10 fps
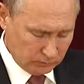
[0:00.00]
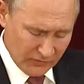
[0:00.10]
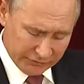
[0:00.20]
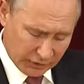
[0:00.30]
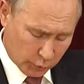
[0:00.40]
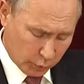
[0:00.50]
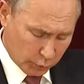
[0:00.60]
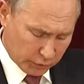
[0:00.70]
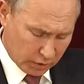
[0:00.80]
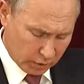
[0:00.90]
в такой
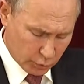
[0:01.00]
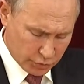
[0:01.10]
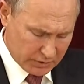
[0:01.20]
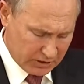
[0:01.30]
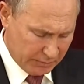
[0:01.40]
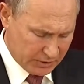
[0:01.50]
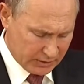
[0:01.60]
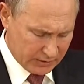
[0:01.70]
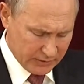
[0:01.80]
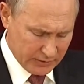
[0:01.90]
логике нужно
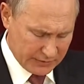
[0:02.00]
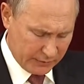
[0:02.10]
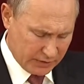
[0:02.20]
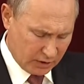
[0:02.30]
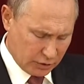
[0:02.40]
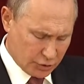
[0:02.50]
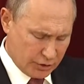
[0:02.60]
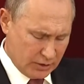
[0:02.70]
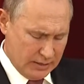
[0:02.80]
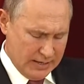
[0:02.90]
стремиться развивать
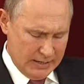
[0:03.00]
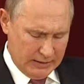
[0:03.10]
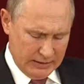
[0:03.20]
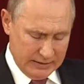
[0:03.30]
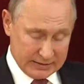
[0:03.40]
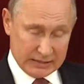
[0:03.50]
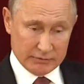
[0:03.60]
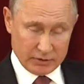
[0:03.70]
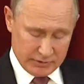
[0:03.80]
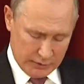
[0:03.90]
отношения и с
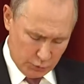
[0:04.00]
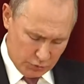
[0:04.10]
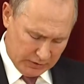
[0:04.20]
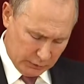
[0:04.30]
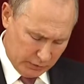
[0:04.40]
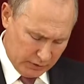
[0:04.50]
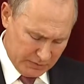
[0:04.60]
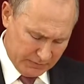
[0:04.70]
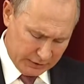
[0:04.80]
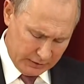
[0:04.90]
Евросоюзом, который,
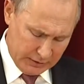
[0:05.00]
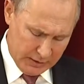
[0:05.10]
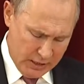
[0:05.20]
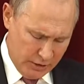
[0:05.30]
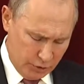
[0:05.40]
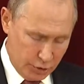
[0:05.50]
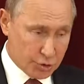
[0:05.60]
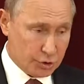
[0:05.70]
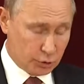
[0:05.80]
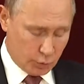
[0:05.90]
несмотря на
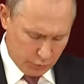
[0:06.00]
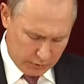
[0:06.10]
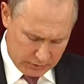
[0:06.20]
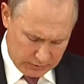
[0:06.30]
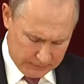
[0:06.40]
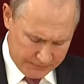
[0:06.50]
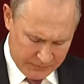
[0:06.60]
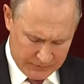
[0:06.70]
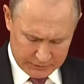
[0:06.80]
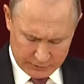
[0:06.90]
нынешние трудности,
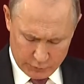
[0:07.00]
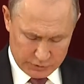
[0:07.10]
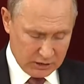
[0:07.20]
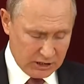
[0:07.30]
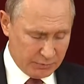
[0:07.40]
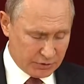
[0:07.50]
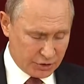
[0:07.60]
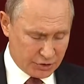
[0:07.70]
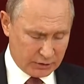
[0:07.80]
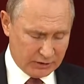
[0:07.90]
остается одним из
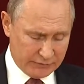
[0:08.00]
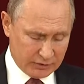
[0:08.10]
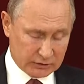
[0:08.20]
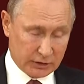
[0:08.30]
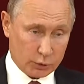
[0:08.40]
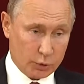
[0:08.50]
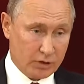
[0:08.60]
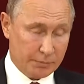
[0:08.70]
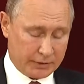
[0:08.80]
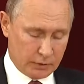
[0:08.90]
наших главных
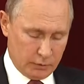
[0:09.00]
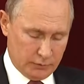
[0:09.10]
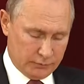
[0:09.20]
торговых партнеров.